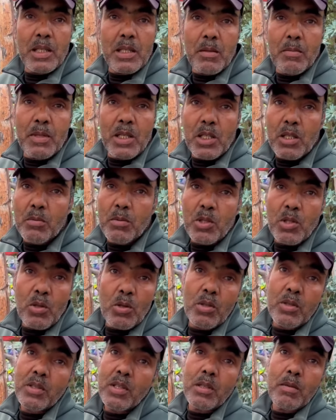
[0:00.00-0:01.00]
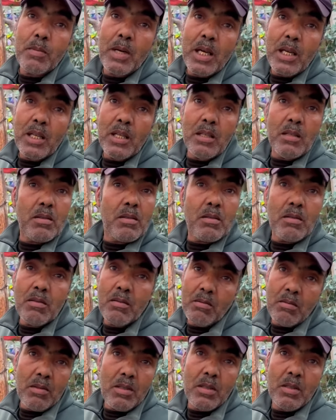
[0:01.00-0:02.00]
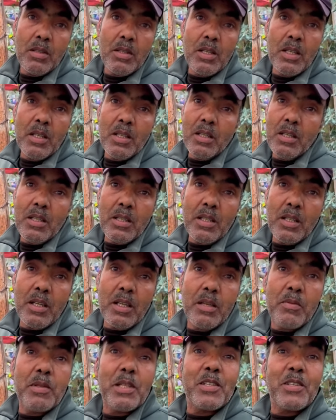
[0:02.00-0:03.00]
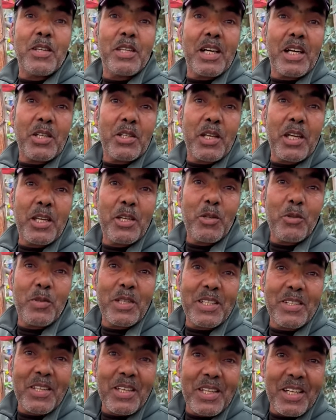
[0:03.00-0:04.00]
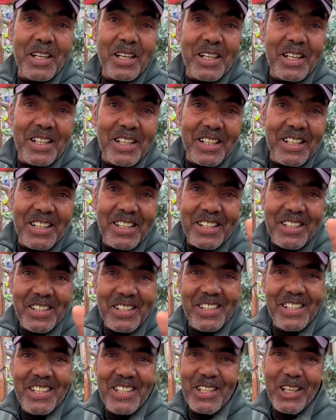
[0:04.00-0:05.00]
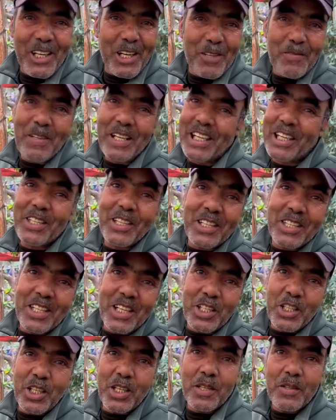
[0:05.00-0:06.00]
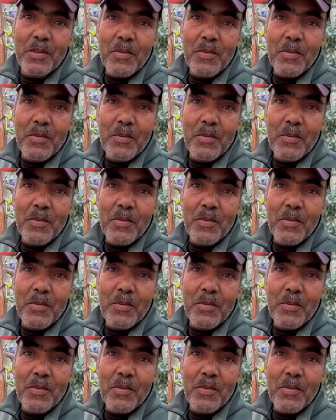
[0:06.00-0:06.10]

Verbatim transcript: يدير منها شي مشروع ماري هذاك راه فيه صدقه جاريه وفيه صدقه نمشيو دابا ولا حتى